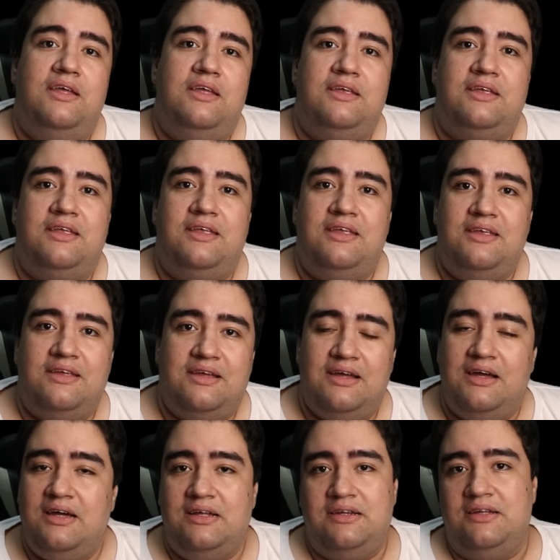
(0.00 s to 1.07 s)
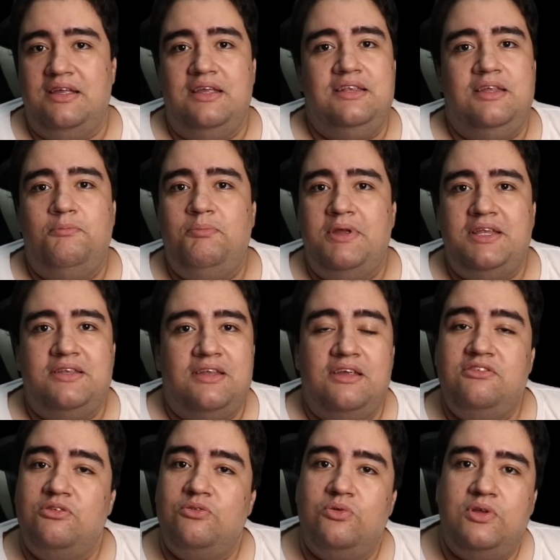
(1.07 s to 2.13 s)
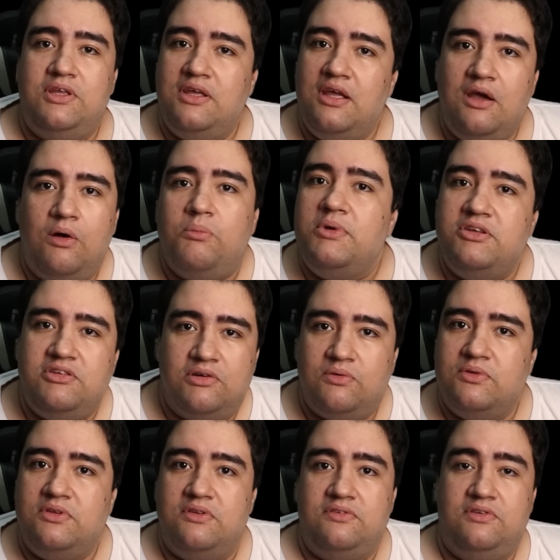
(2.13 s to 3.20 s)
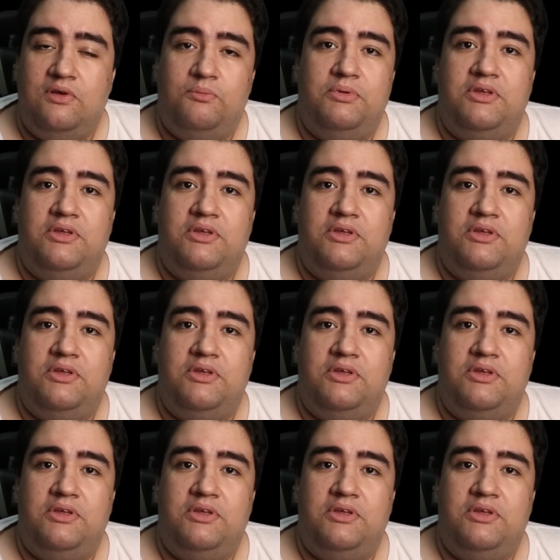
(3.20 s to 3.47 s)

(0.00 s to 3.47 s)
e que, cara, independente do que realmente aconteceu,